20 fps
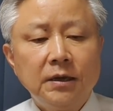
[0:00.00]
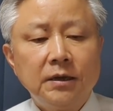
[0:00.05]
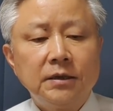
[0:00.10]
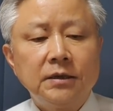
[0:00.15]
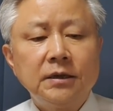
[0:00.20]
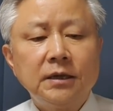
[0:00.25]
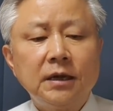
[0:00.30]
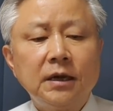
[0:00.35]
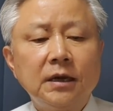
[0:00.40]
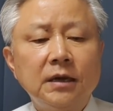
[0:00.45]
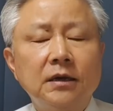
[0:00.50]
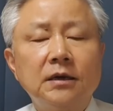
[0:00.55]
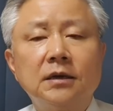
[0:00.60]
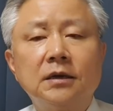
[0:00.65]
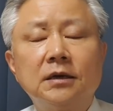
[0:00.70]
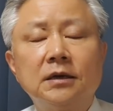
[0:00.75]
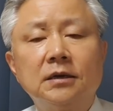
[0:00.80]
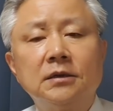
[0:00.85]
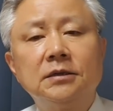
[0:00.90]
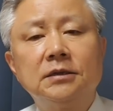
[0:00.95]

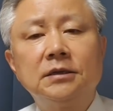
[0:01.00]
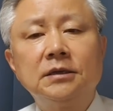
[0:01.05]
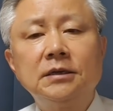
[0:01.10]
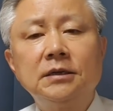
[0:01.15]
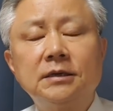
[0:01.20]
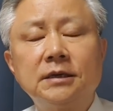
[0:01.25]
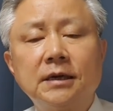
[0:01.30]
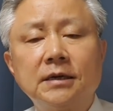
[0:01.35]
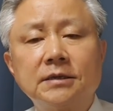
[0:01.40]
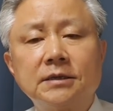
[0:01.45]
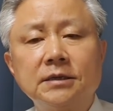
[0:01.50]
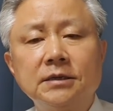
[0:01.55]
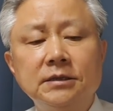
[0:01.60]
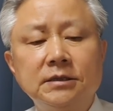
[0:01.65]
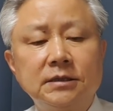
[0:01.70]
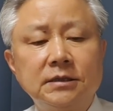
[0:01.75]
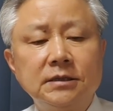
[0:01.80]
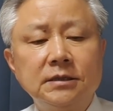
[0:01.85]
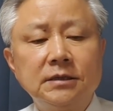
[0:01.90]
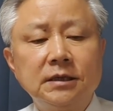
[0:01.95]
이에 이재선
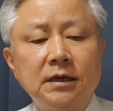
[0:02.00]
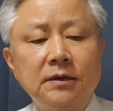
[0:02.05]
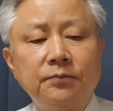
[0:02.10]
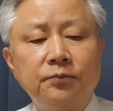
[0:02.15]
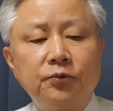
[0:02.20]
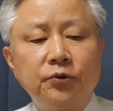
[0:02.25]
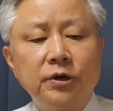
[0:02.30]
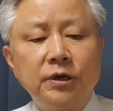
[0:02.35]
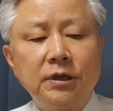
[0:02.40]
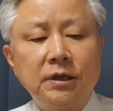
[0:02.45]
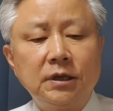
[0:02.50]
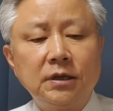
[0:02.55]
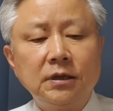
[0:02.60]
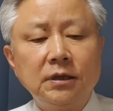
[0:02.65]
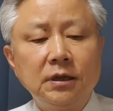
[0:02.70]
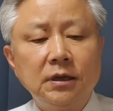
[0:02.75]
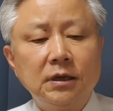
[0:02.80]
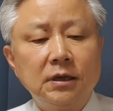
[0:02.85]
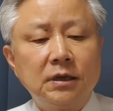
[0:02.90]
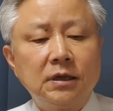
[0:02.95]
씨의
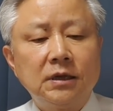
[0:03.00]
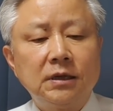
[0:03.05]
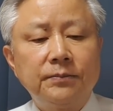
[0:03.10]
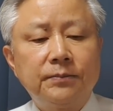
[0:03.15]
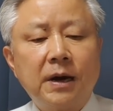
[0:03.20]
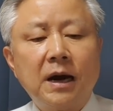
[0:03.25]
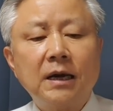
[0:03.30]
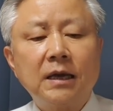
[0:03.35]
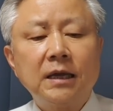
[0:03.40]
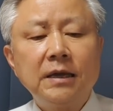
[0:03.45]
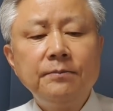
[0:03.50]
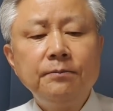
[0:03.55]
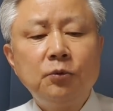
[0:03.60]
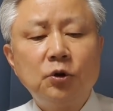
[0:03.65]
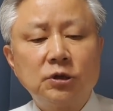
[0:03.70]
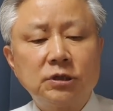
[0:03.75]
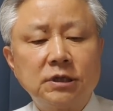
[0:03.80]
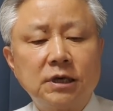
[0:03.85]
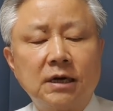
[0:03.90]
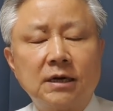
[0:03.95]
부인인
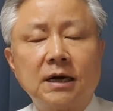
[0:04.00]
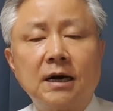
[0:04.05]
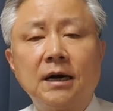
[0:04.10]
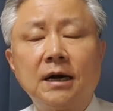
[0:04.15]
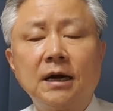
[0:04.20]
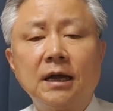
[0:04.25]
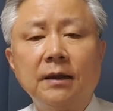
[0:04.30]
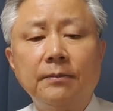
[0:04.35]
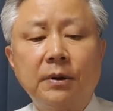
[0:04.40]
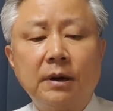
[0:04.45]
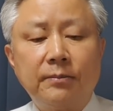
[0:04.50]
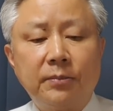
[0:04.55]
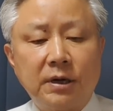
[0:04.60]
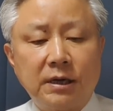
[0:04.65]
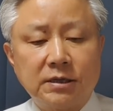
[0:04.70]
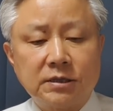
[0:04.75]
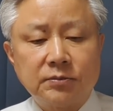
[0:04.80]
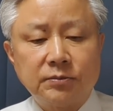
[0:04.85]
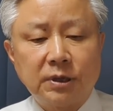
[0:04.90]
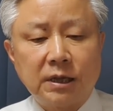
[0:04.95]
박인복 씨가 강하게
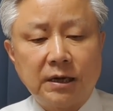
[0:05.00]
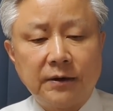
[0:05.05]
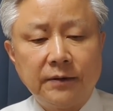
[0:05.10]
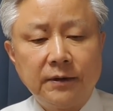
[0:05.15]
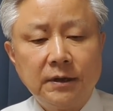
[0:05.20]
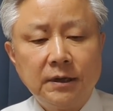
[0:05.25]
반발했습니다.